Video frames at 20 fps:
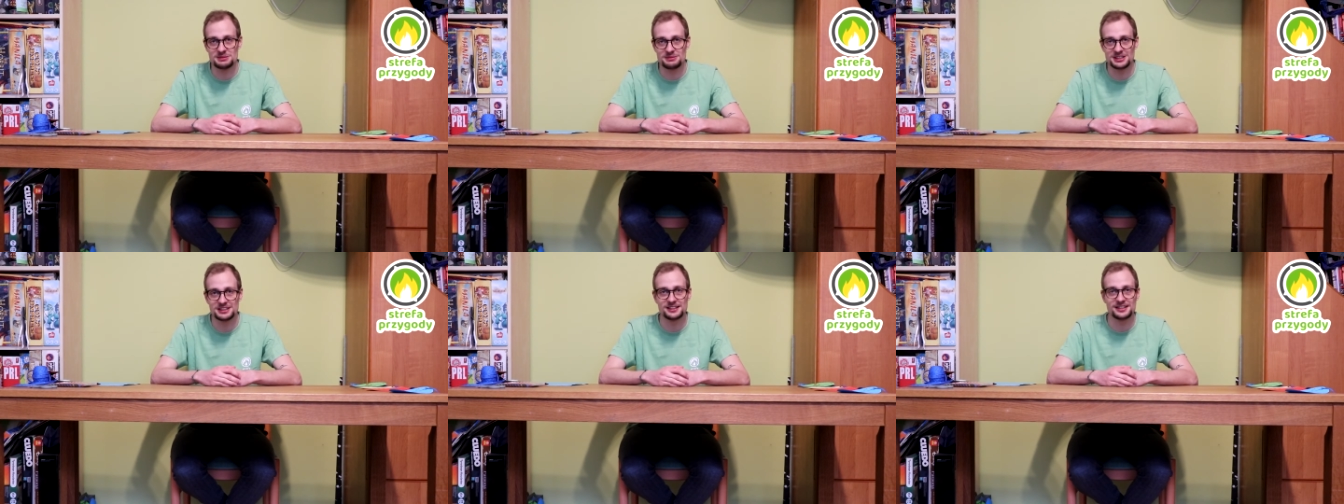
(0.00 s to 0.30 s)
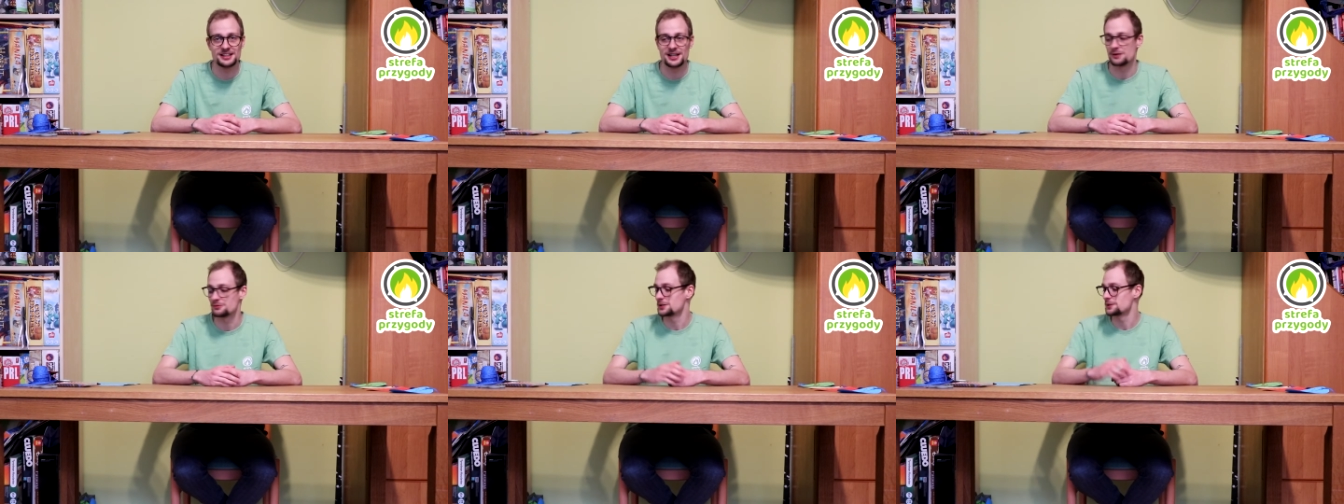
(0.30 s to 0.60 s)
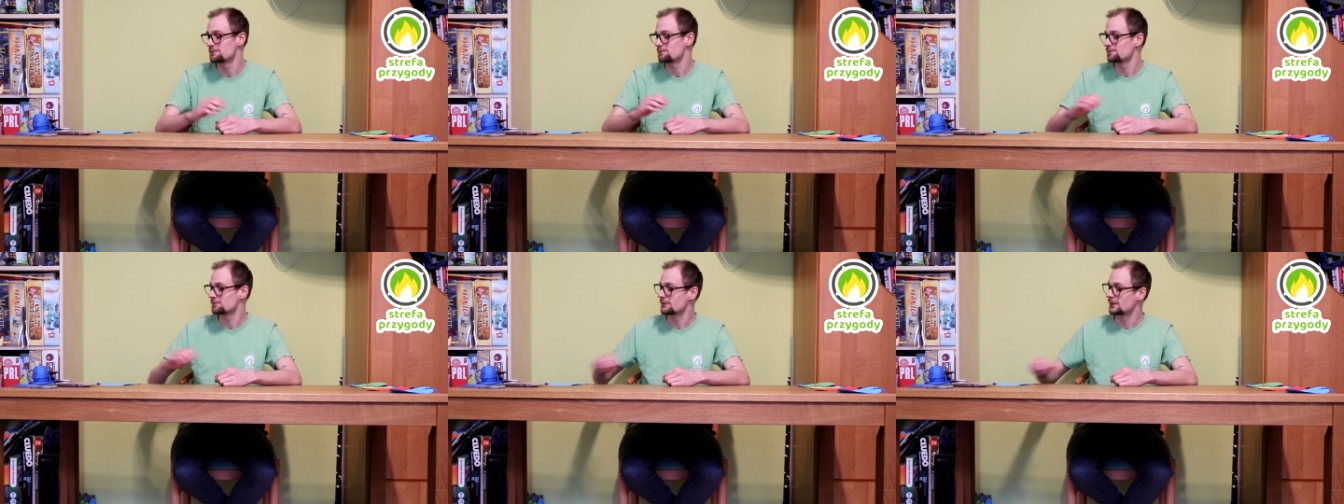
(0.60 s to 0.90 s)
materiały.
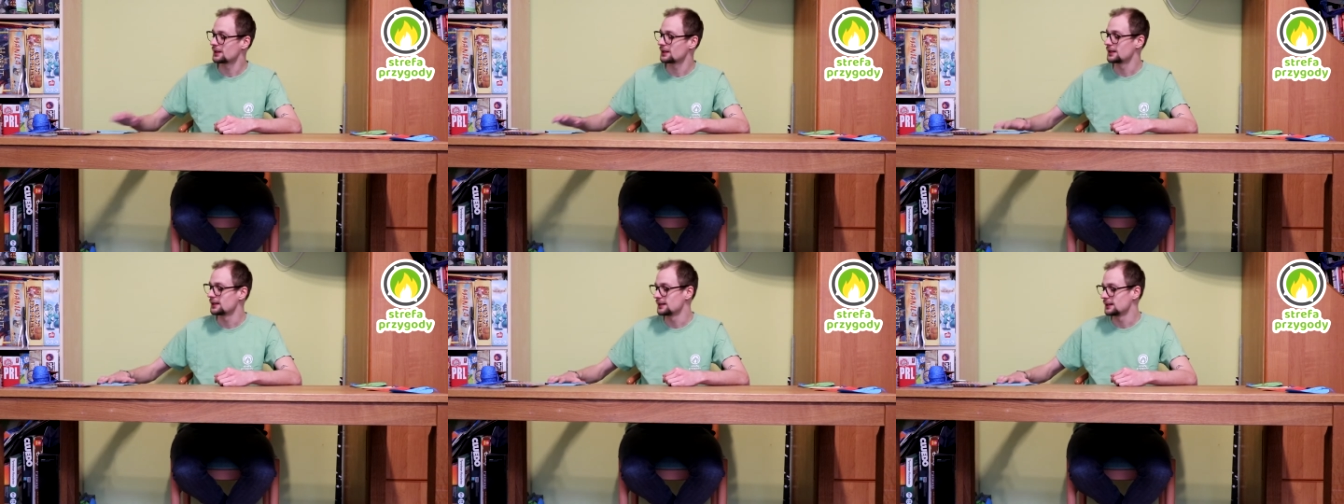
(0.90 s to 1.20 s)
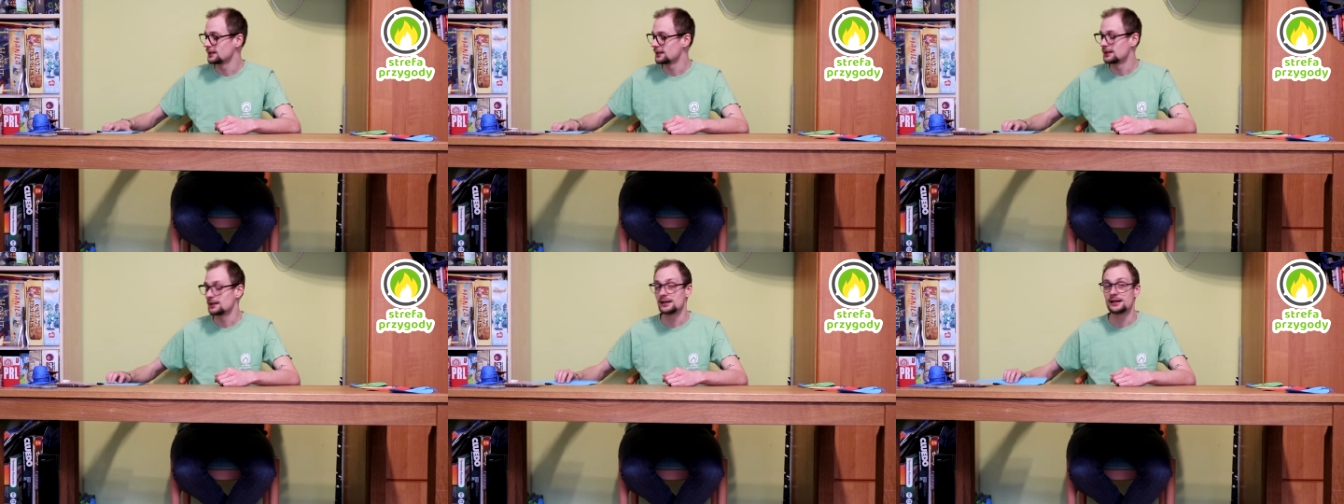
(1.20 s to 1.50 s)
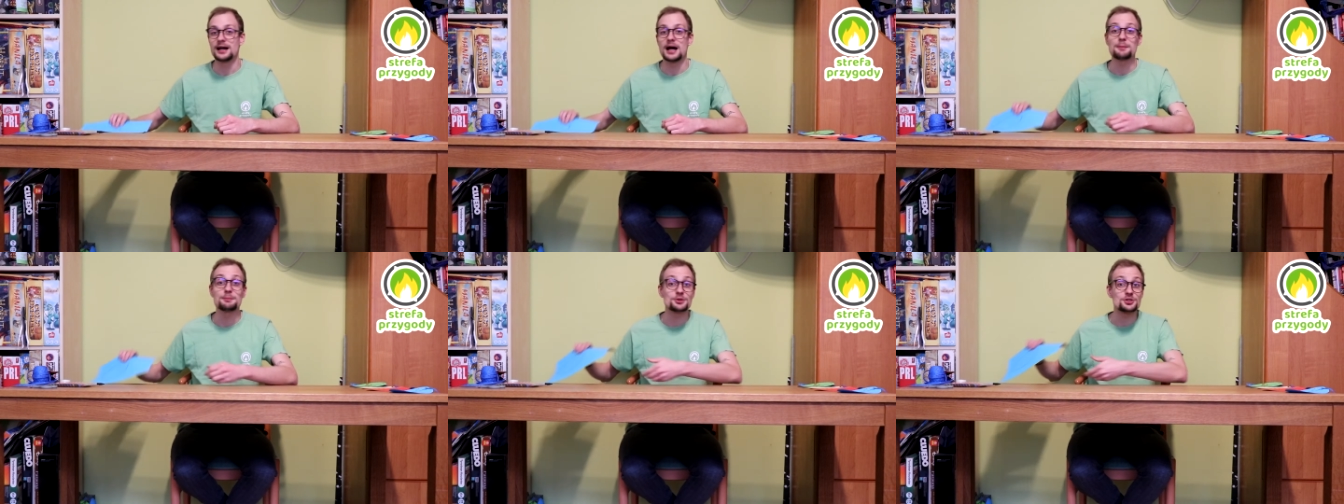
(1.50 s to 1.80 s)

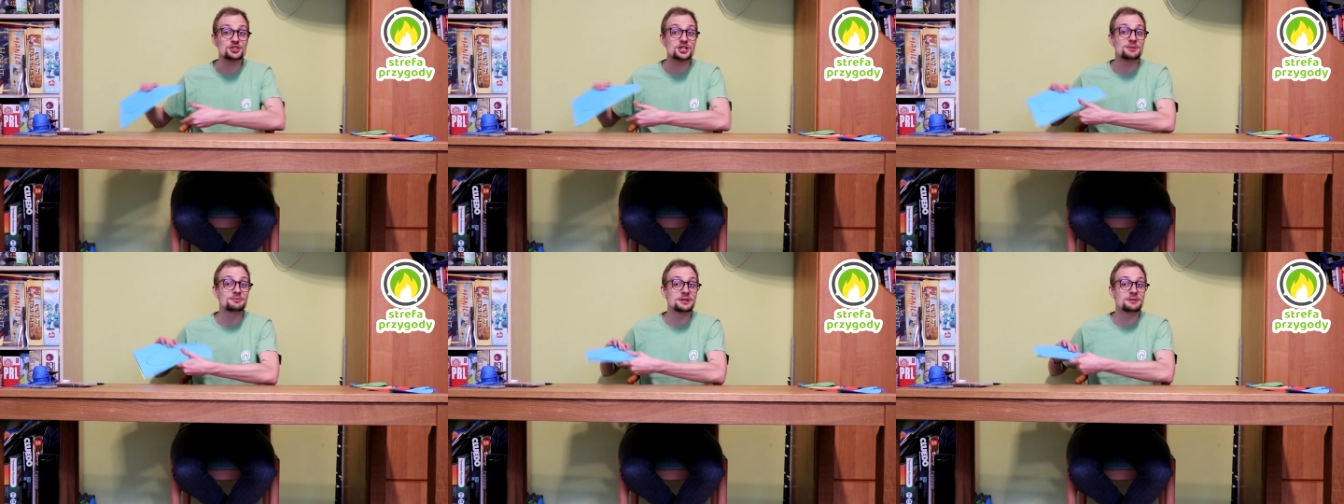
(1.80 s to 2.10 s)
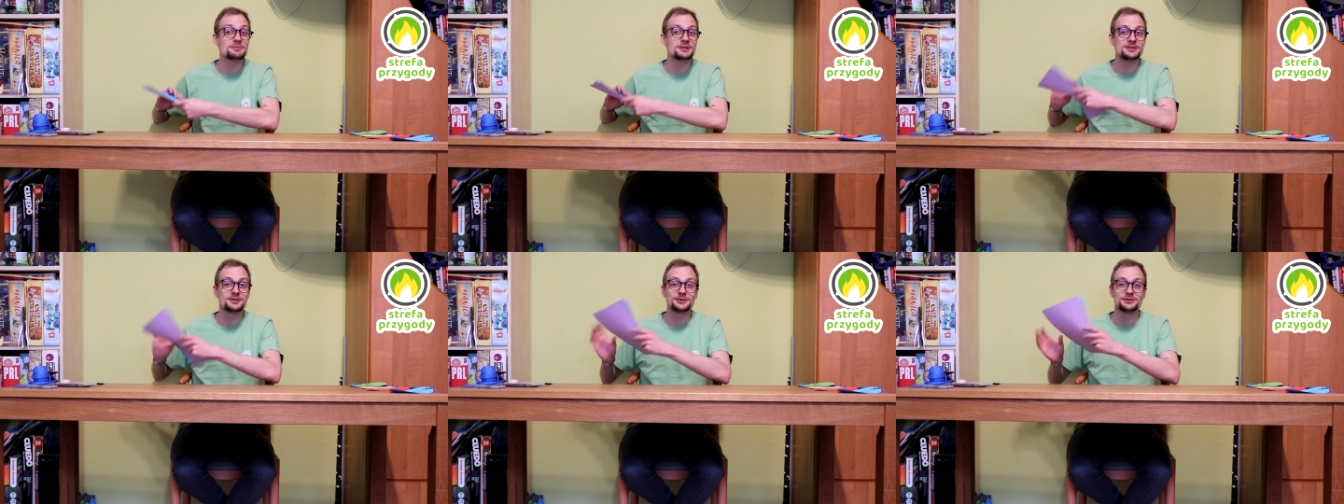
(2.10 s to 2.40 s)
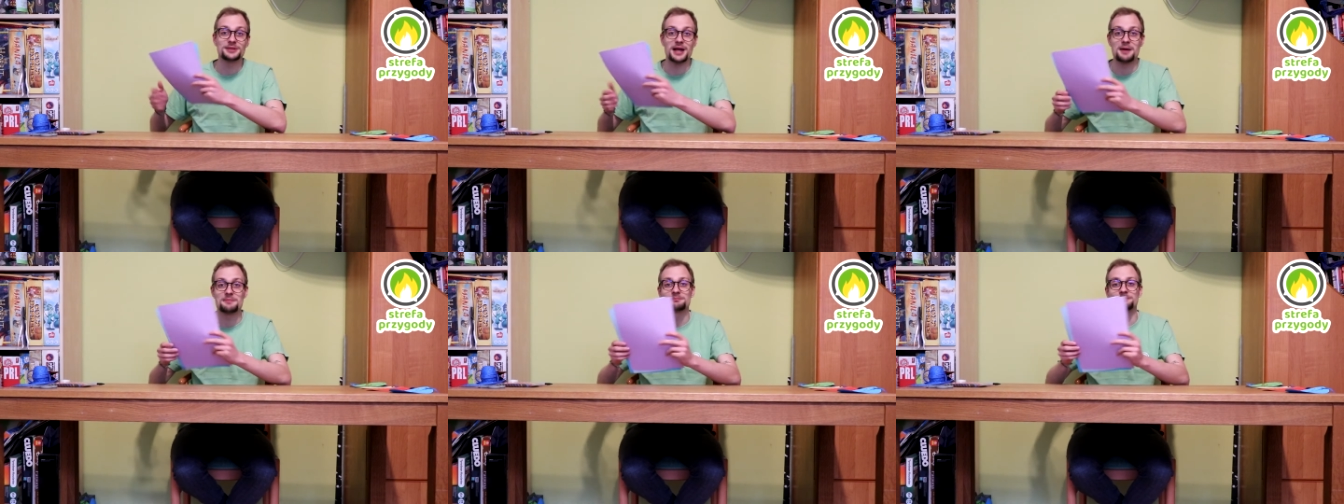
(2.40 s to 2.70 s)
A potrzebne
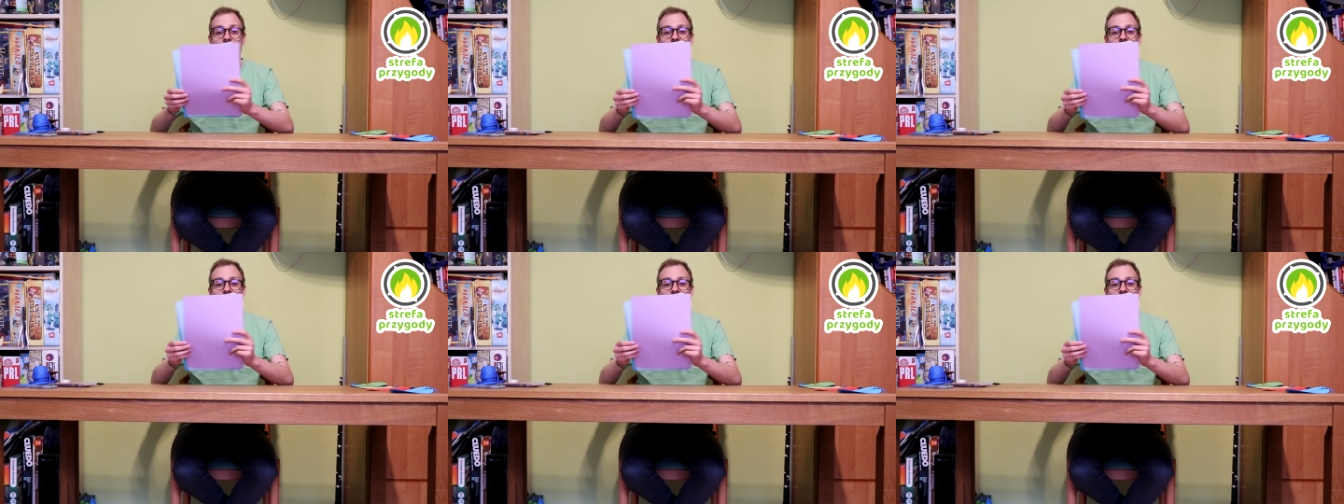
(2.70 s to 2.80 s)
będą nam